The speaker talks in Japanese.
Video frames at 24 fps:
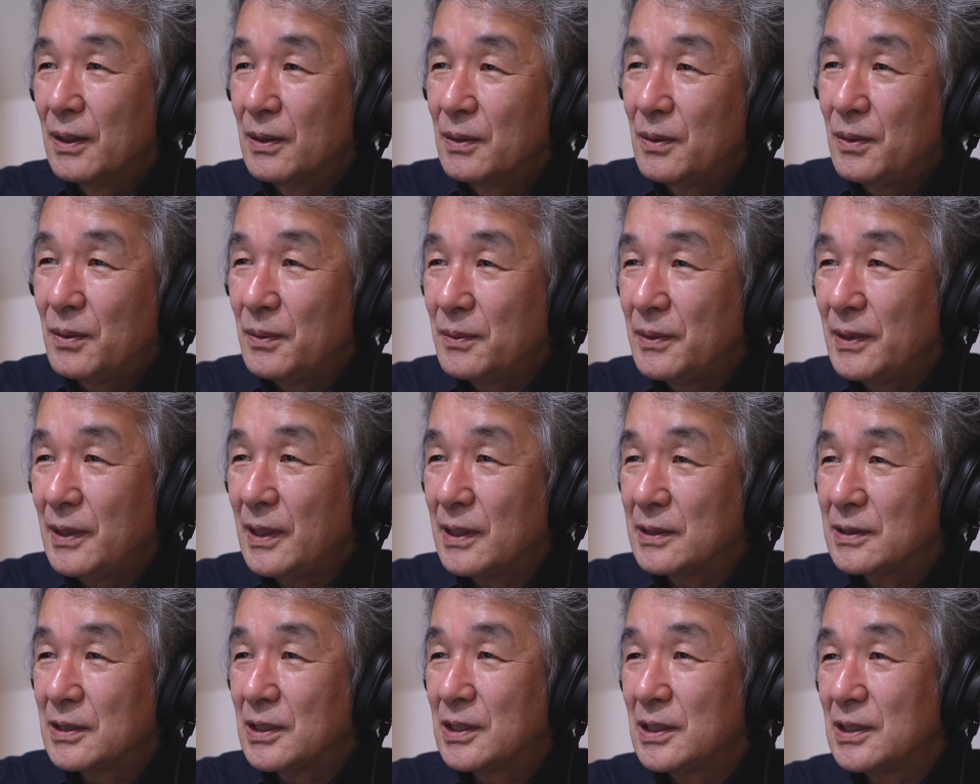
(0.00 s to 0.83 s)
こん
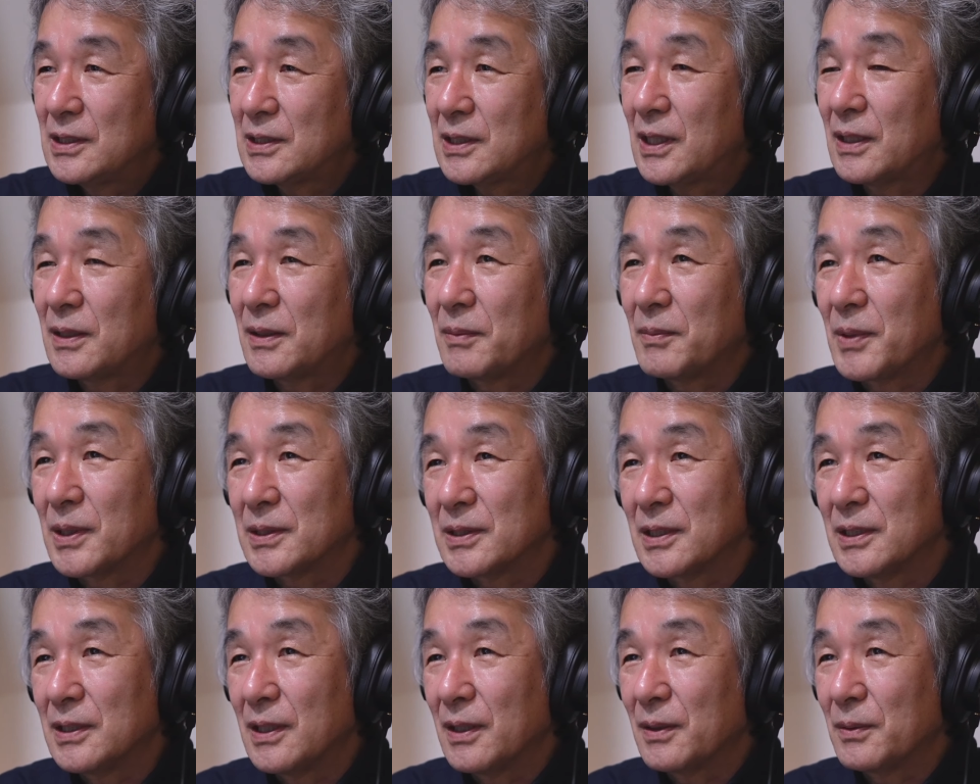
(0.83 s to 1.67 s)
な小さな
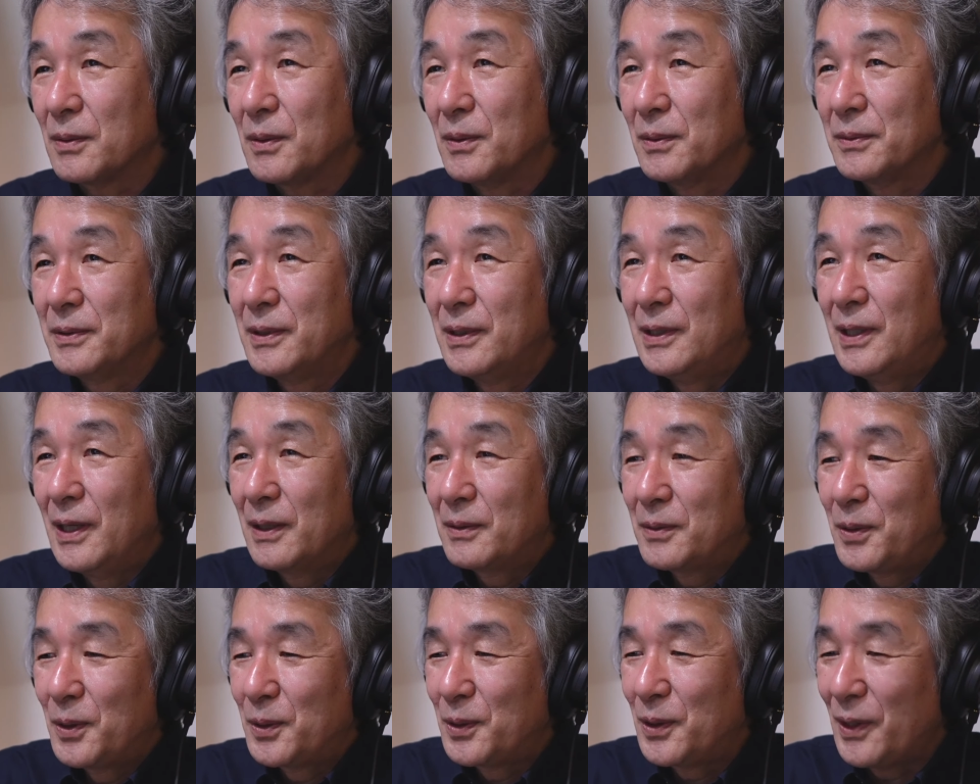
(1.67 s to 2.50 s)
町でこんな
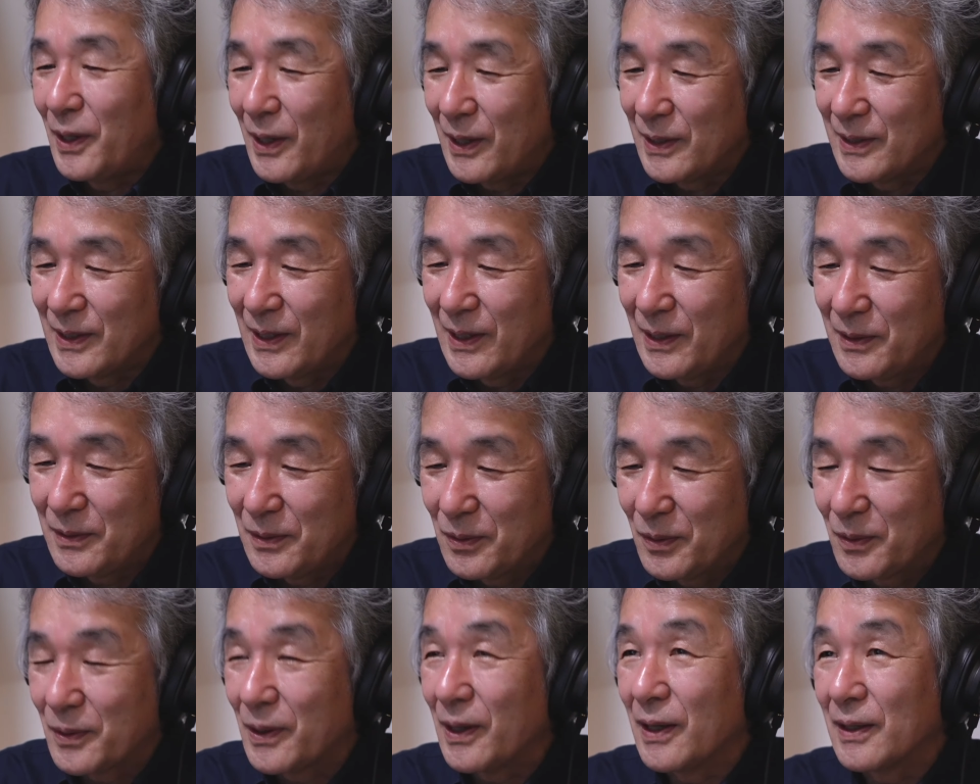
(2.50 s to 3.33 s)
ことありえる
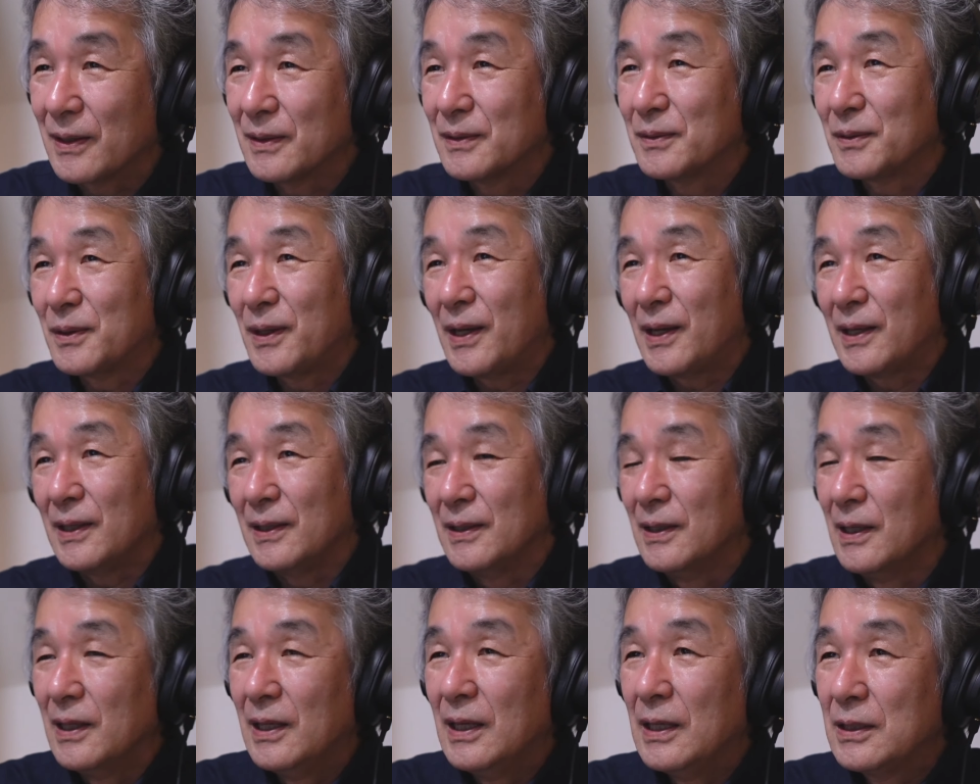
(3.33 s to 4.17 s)
のかぐらい
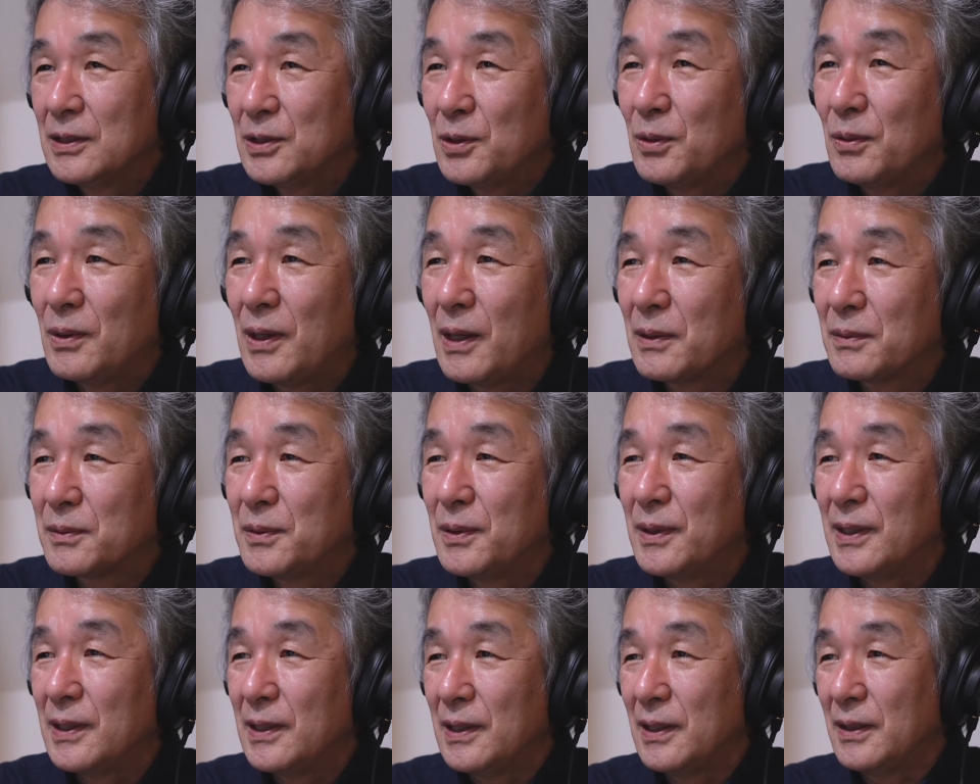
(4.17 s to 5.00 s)
人が
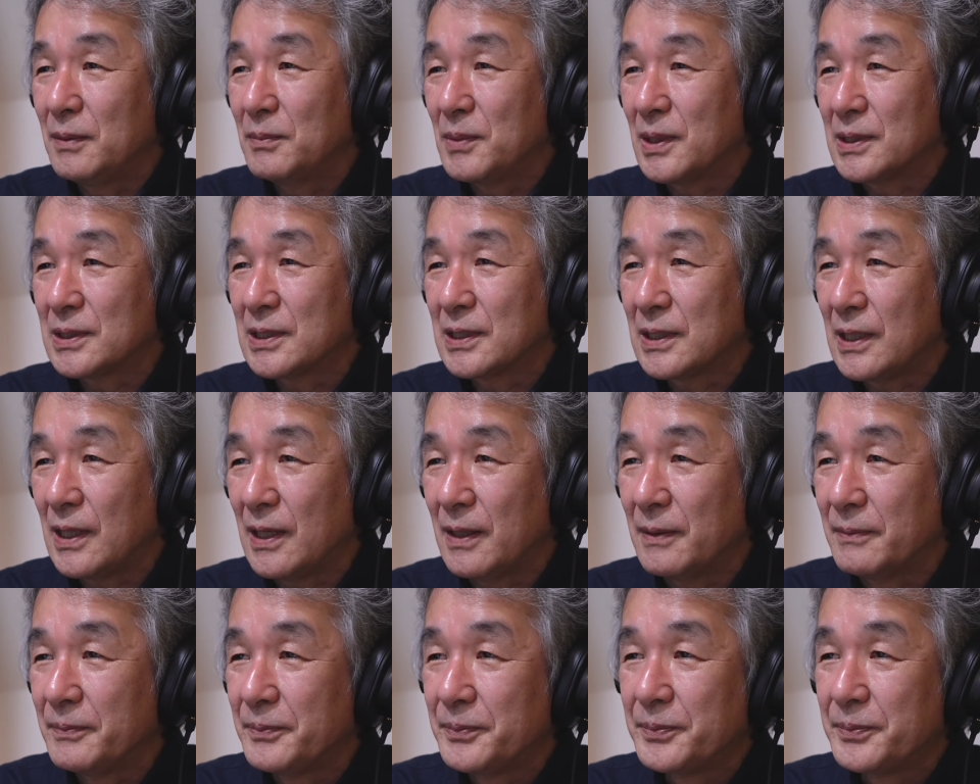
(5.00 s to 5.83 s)
溢れていました